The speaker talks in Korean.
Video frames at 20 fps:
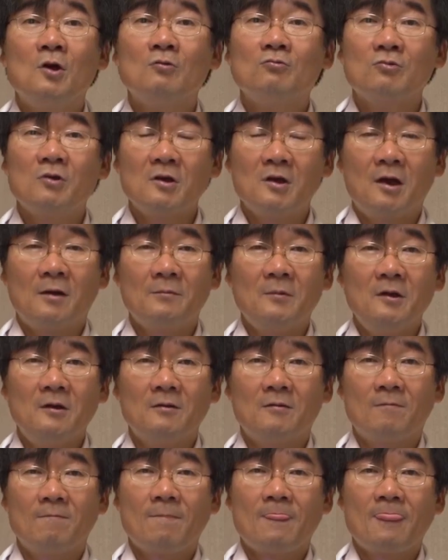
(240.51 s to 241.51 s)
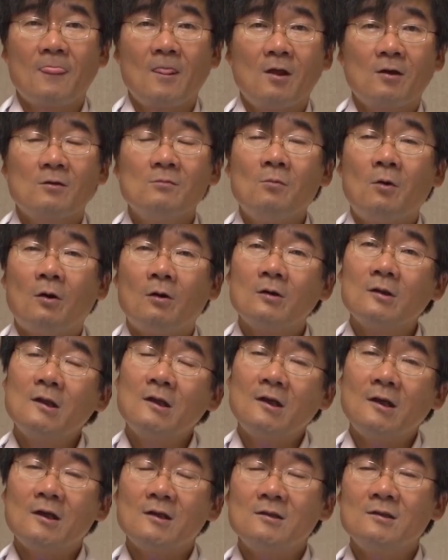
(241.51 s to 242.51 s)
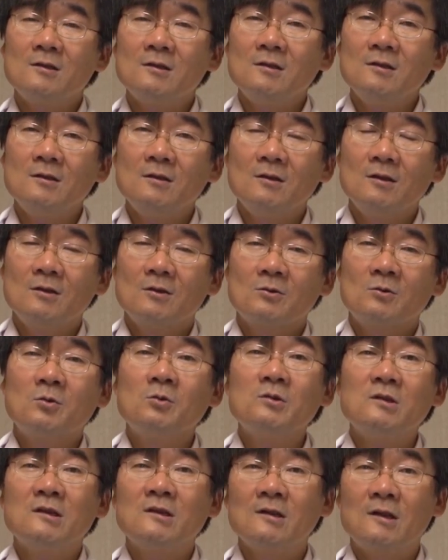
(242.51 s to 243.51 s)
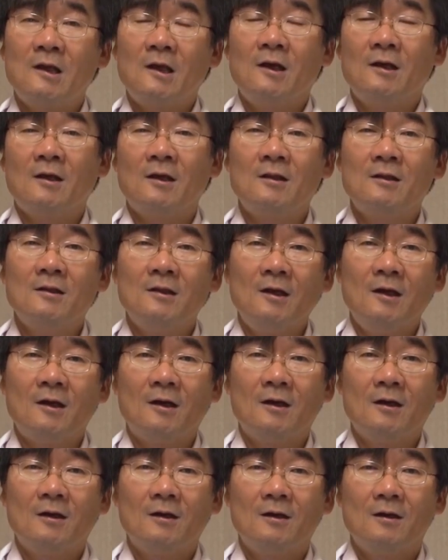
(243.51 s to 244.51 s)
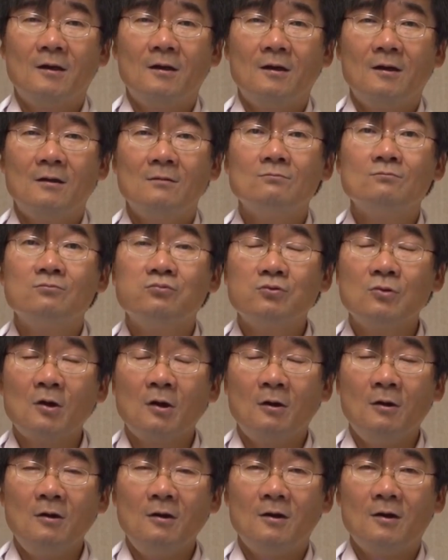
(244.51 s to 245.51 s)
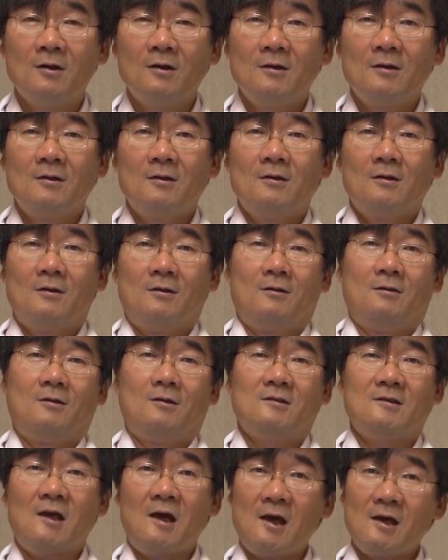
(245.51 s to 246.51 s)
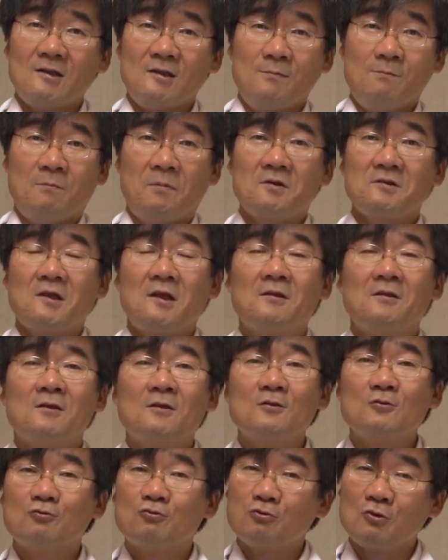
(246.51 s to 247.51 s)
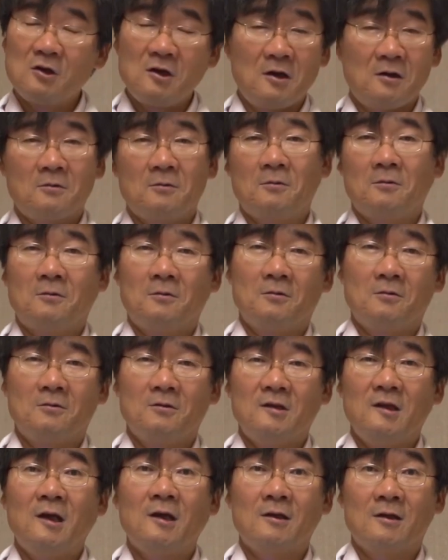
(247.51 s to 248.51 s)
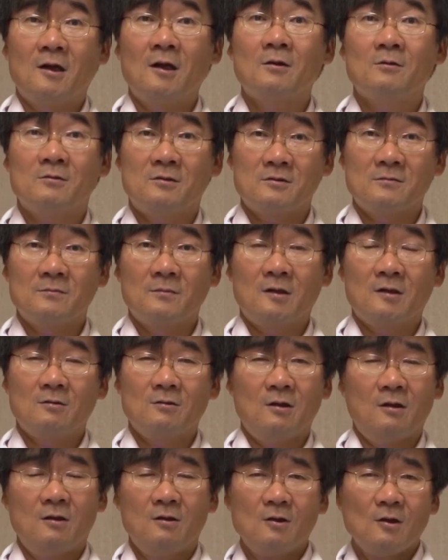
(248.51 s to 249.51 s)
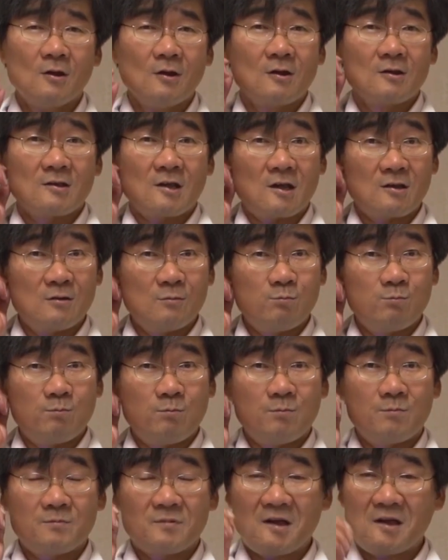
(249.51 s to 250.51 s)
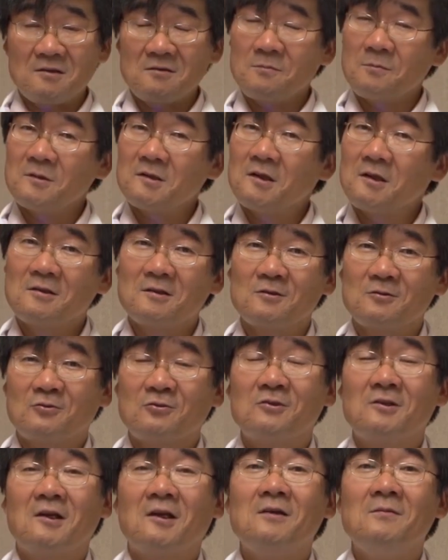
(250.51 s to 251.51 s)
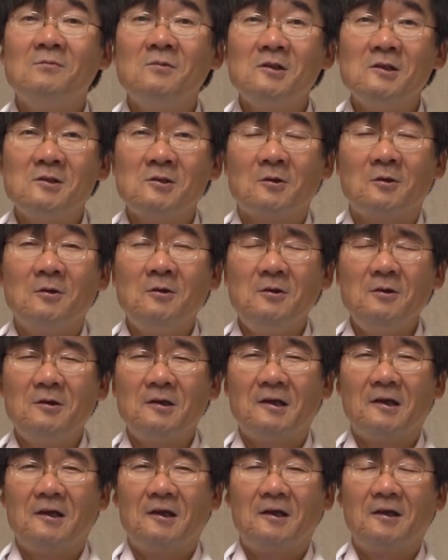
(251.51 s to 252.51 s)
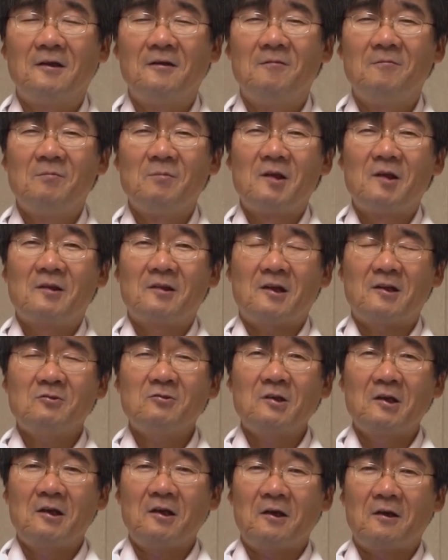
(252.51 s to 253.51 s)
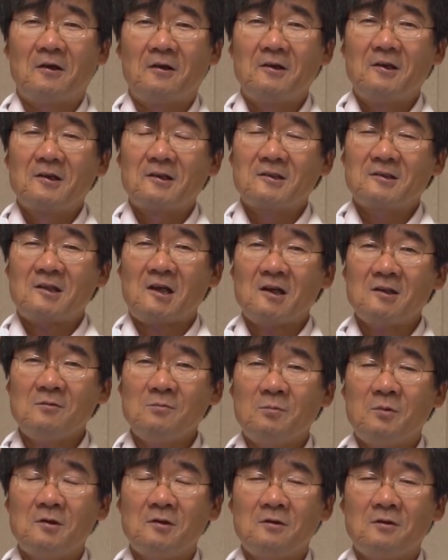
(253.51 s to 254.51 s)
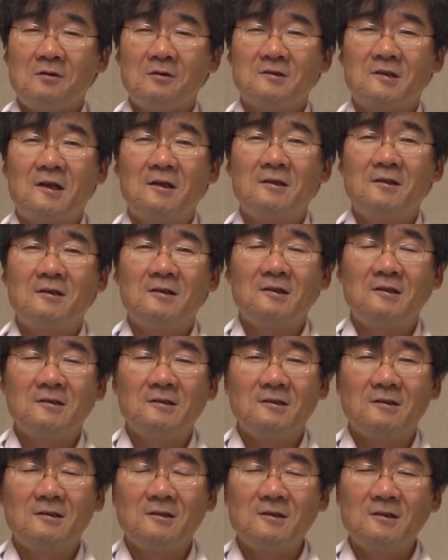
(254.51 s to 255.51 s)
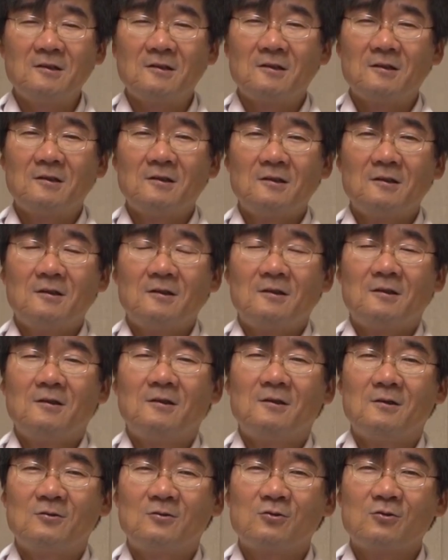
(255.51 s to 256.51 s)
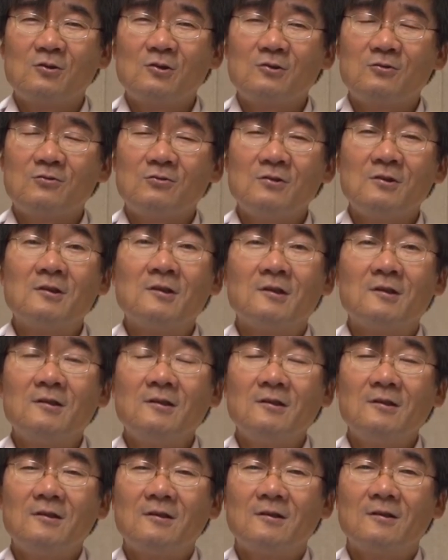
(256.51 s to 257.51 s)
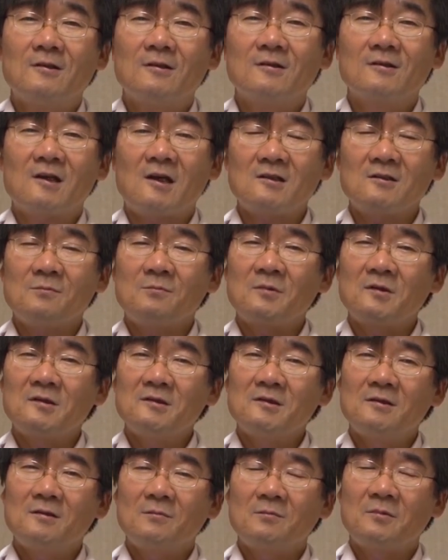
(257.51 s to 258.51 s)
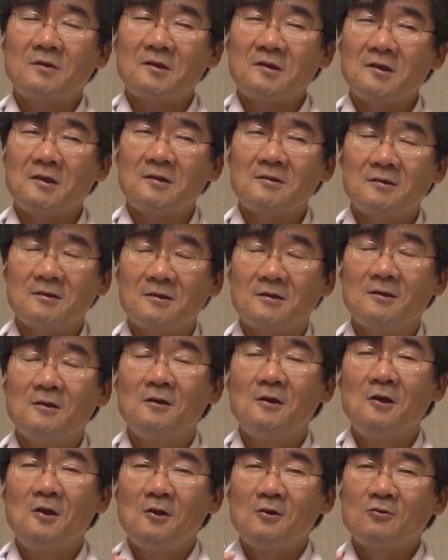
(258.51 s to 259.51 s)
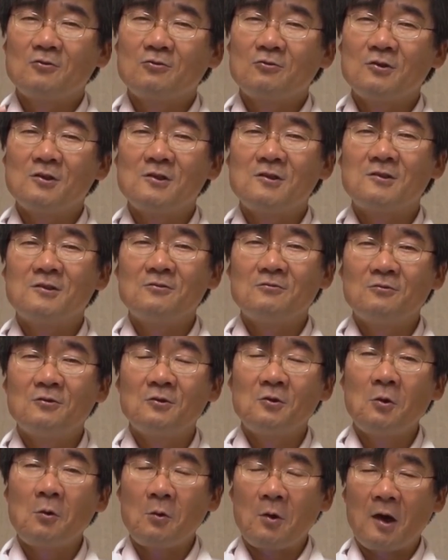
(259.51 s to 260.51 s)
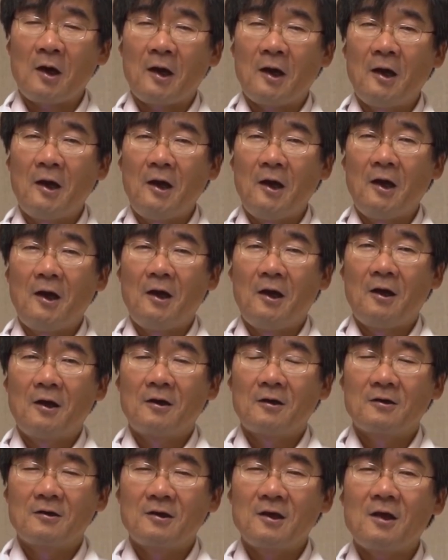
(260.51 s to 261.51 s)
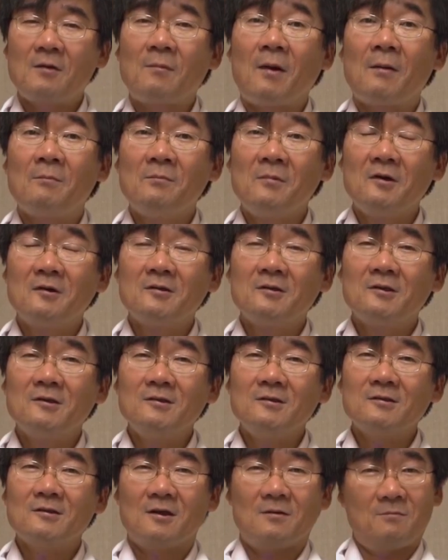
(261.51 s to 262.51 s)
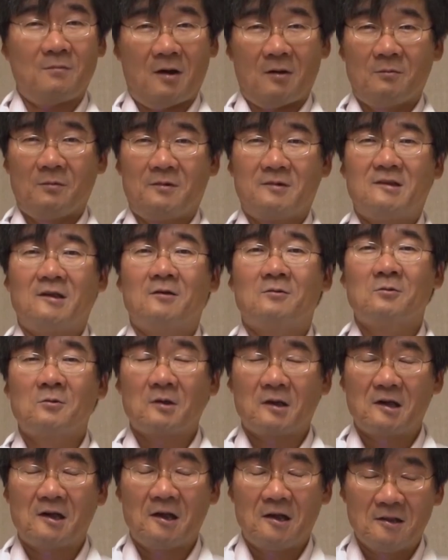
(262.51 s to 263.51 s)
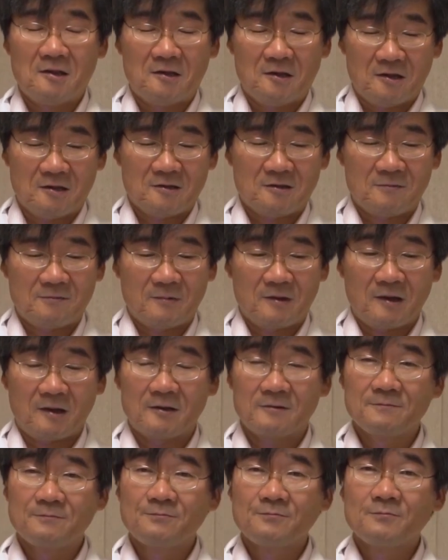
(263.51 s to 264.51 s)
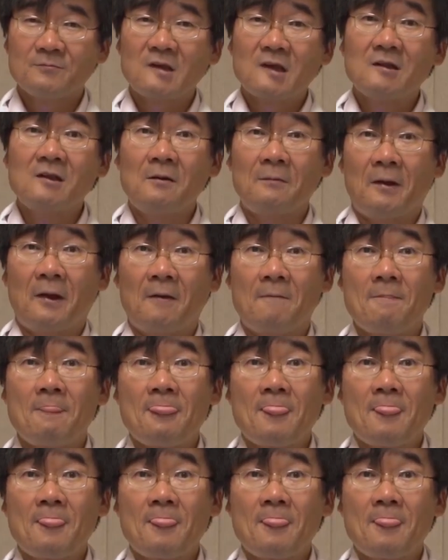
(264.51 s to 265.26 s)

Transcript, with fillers: 연구에 의하면 그럼 어디까지 소식을 해야겠느냐 무려 40%를 어, 줄이라고 이야기를 하고 있습니다. 근데 40, 40%를 줄이기가 힘들죠. 예. 나중에 그 40%를 음, 줄일 수 있는 40%를 줄일 수 있는 효과 그에 맞먹는 그런 방법을 제가 소개를 해드리겠습니다. 그 다음에